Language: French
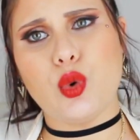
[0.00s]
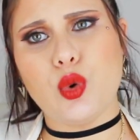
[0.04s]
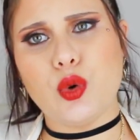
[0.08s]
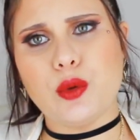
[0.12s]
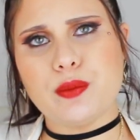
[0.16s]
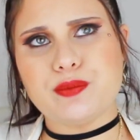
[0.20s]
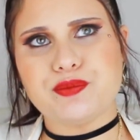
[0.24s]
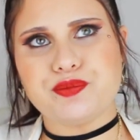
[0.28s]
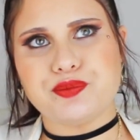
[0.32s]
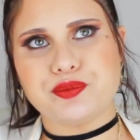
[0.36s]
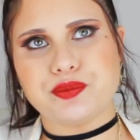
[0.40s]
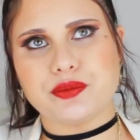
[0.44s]

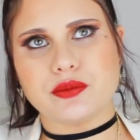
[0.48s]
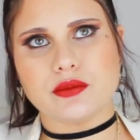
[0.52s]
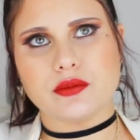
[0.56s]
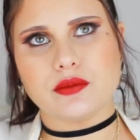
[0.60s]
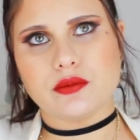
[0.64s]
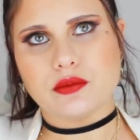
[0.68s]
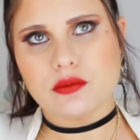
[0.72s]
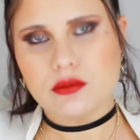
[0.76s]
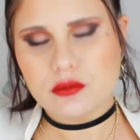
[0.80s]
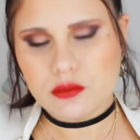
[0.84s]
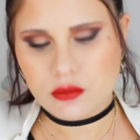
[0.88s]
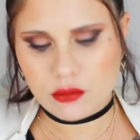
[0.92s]
euros
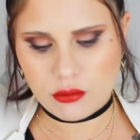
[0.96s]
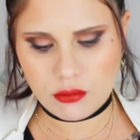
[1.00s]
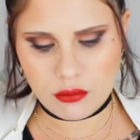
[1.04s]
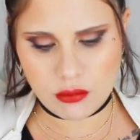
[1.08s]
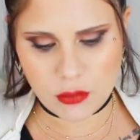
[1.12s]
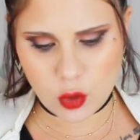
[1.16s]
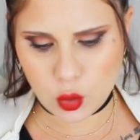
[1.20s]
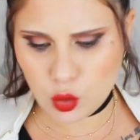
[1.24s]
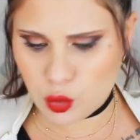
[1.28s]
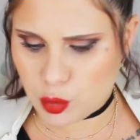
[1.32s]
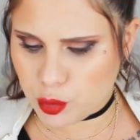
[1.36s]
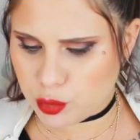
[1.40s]

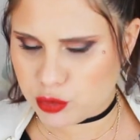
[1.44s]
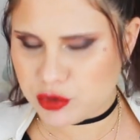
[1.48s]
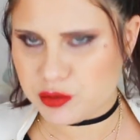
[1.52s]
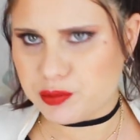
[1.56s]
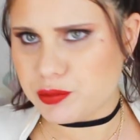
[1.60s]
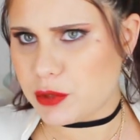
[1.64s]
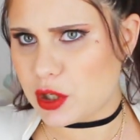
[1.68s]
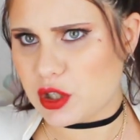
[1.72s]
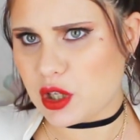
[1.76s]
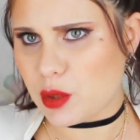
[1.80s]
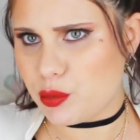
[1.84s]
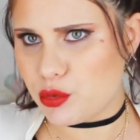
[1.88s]

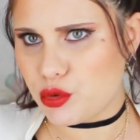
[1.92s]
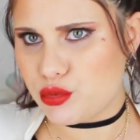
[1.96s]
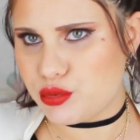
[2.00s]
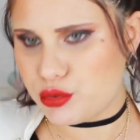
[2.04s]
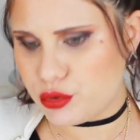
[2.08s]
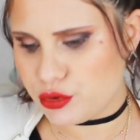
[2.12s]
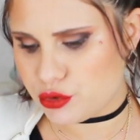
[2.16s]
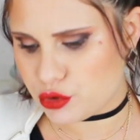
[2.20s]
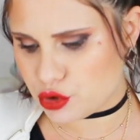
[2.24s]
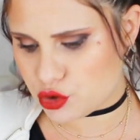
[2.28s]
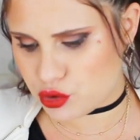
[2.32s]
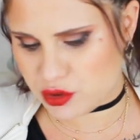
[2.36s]
peut-être un peu
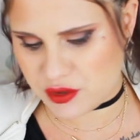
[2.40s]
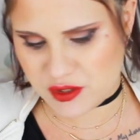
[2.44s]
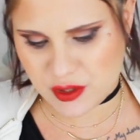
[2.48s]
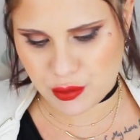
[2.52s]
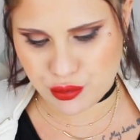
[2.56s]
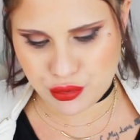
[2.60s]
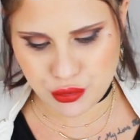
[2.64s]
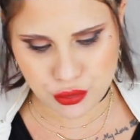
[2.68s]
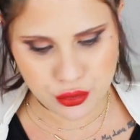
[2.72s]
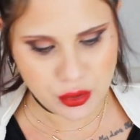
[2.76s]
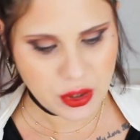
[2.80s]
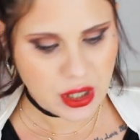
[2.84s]
plus, je ne
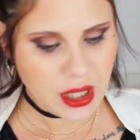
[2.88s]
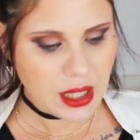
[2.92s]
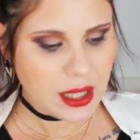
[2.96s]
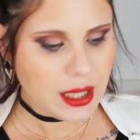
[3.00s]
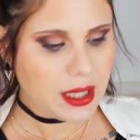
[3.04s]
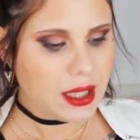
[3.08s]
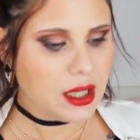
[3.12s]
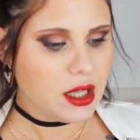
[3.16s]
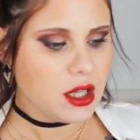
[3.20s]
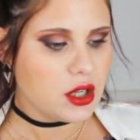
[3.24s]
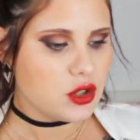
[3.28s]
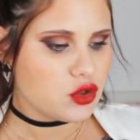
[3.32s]
sais plus.
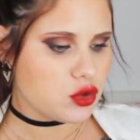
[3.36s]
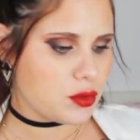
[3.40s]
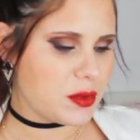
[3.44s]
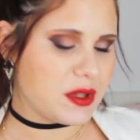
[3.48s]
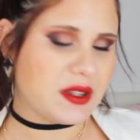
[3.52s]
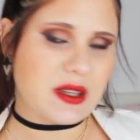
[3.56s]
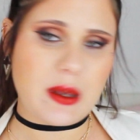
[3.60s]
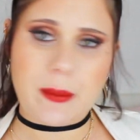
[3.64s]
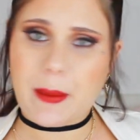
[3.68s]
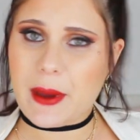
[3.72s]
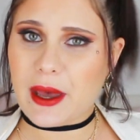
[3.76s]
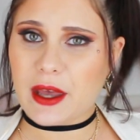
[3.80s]
Je vous
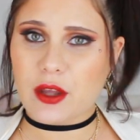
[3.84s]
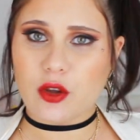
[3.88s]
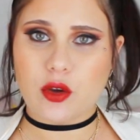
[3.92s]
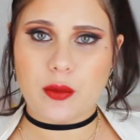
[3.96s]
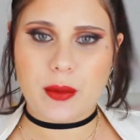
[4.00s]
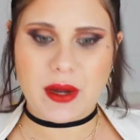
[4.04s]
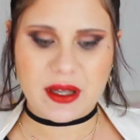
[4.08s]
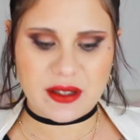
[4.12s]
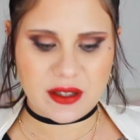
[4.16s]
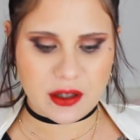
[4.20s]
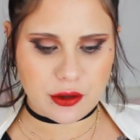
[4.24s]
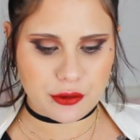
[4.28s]
mettrai pareil
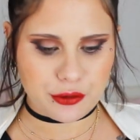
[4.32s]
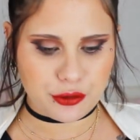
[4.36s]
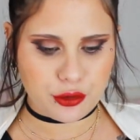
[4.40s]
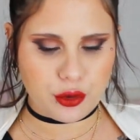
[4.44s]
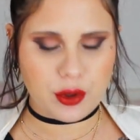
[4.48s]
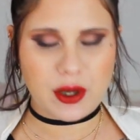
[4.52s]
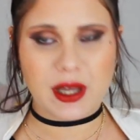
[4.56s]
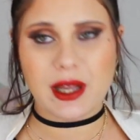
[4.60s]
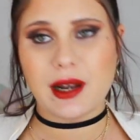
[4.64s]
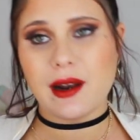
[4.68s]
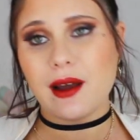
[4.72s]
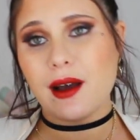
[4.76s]
en barre
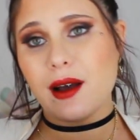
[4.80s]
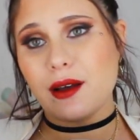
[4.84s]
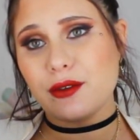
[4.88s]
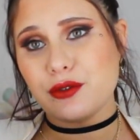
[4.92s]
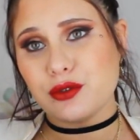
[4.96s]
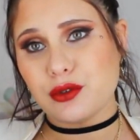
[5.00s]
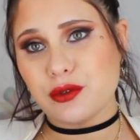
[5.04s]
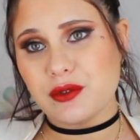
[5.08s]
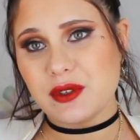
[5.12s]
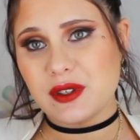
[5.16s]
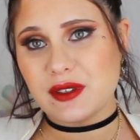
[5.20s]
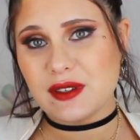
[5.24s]
d'infos. Et là,
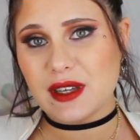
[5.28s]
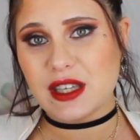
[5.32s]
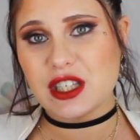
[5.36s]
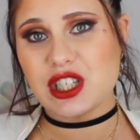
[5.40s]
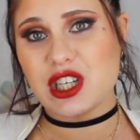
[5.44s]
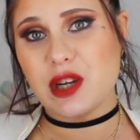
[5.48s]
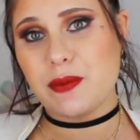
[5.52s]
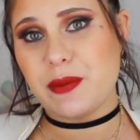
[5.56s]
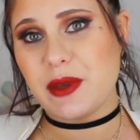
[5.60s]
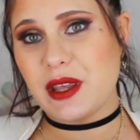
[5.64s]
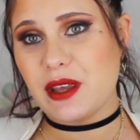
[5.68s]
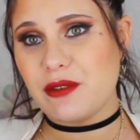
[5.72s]
sur
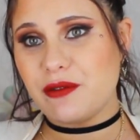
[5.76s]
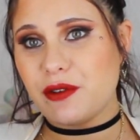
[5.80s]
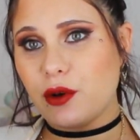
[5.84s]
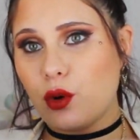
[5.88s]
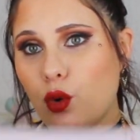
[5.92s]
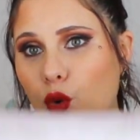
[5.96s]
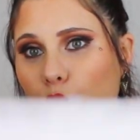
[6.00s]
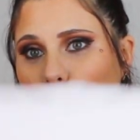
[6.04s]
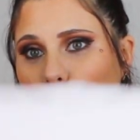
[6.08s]
Vinted, je l'ai payé 20